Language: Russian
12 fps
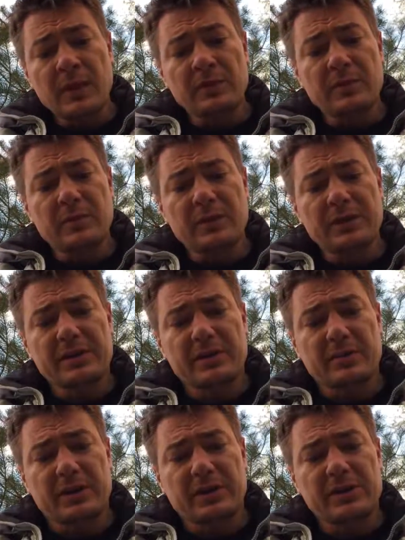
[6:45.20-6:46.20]
Но ну, это
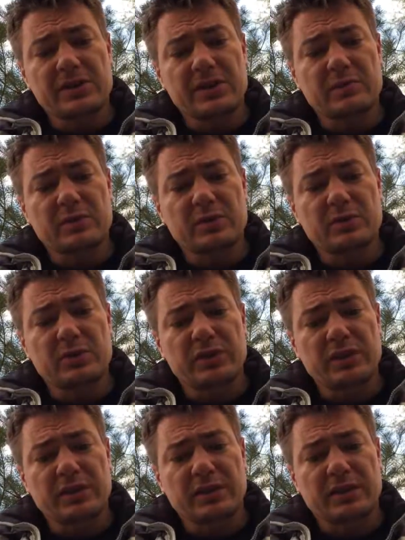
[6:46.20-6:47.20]
маркетинг практически без
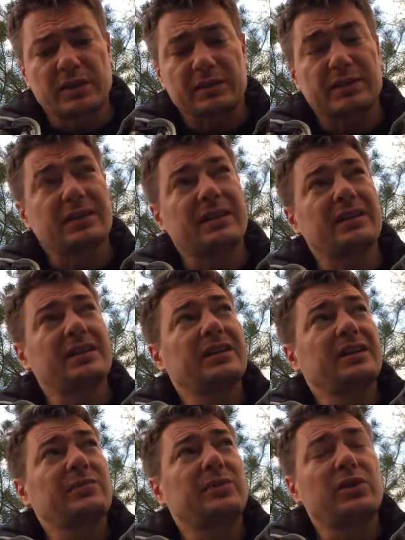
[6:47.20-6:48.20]
бюджета, когда
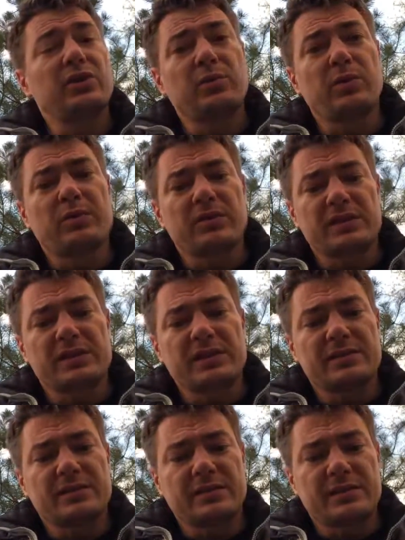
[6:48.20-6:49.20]
при любом
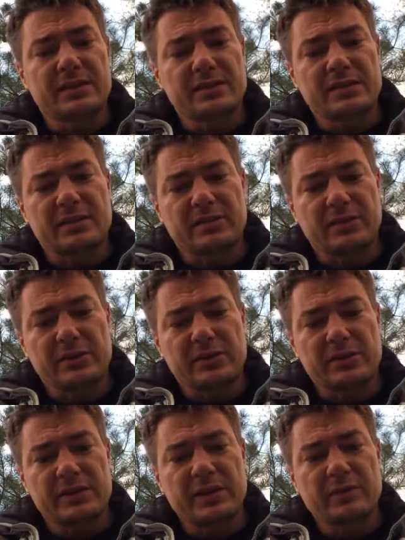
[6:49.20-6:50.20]
воздействии стресса на вашу
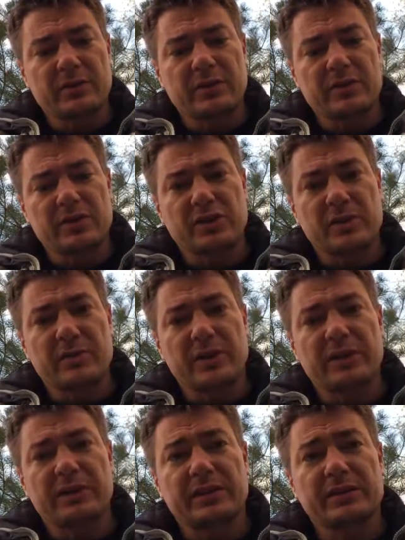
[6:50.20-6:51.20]
систему, на вашу
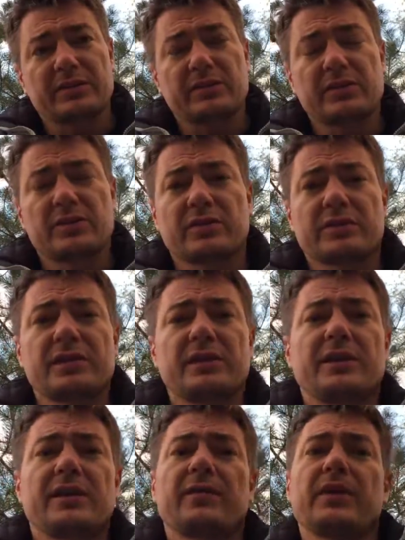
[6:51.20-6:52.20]
компанию, она становится только
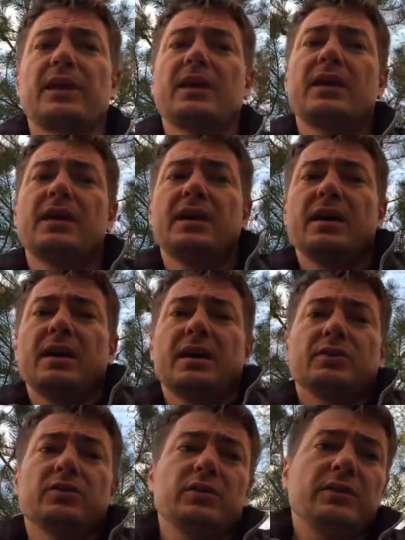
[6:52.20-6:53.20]
сильнее.
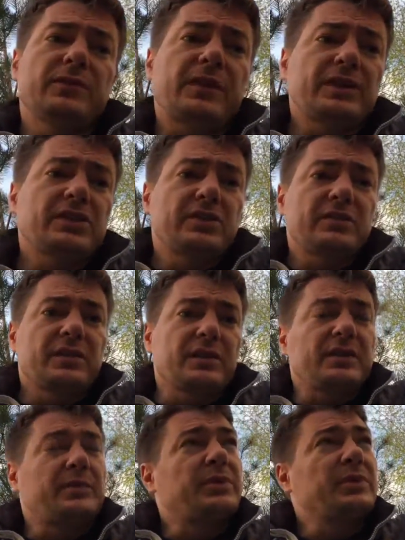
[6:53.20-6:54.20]
Ну и в качестве
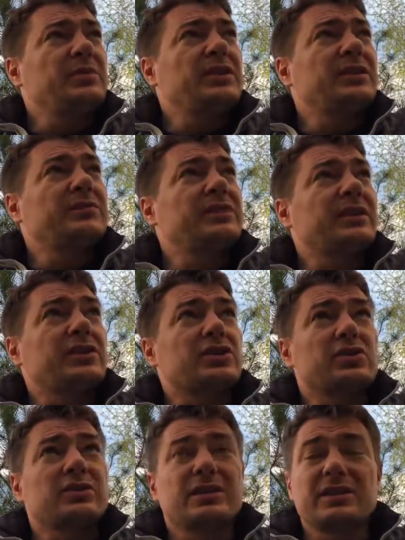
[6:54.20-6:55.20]
примеров неких,
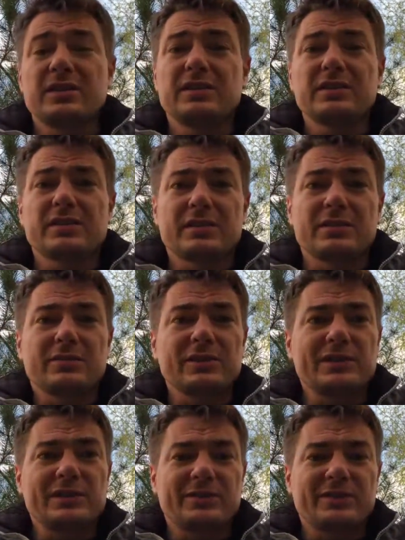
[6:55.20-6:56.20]
что это не единственный
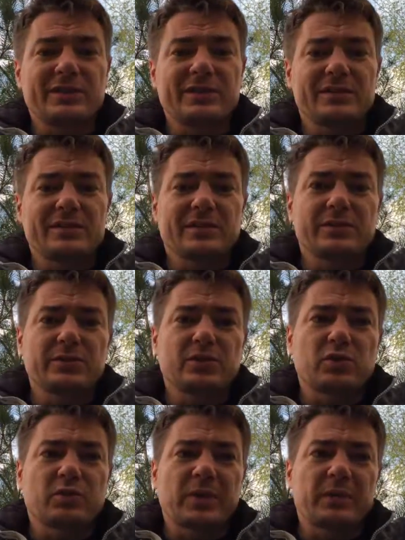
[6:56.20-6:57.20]
выстрел, не единственный
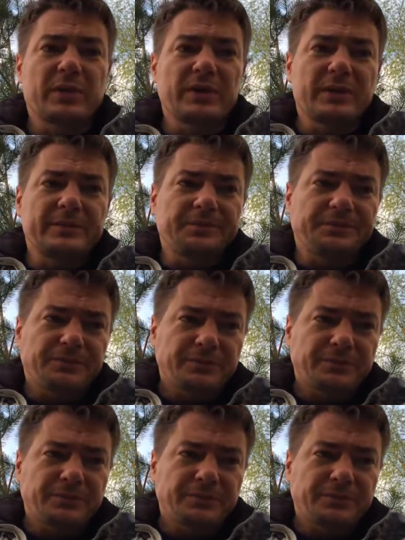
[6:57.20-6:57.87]
случай у PayPal,